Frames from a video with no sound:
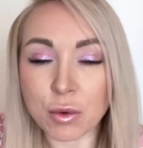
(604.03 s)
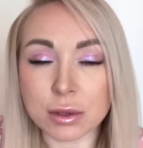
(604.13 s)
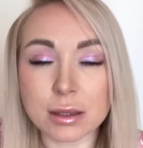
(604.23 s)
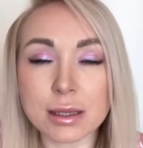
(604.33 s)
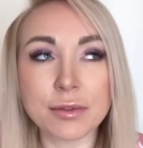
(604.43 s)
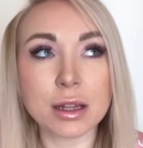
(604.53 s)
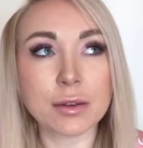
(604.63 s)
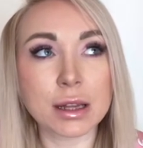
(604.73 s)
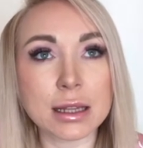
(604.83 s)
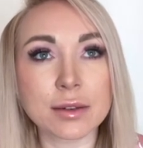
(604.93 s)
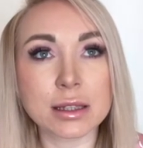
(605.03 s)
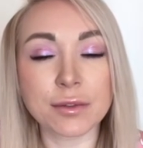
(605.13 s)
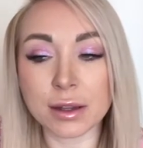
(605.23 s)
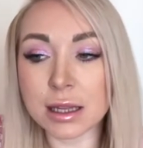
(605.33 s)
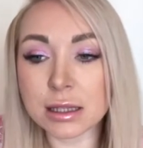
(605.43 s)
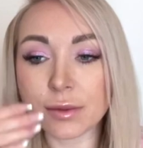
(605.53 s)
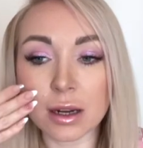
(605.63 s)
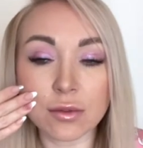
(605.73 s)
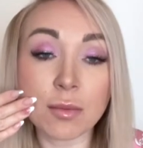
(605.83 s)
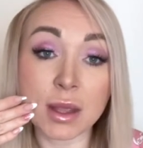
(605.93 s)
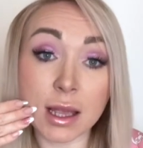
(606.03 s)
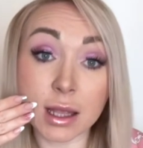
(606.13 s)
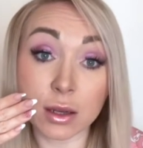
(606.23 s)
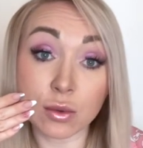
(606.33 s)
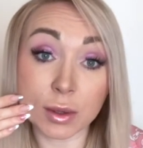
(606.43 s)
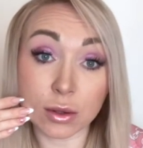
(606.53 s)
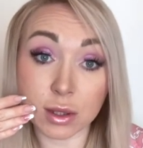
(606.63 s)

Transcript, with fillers: вот, не вкладываться финансово равно меня не любят.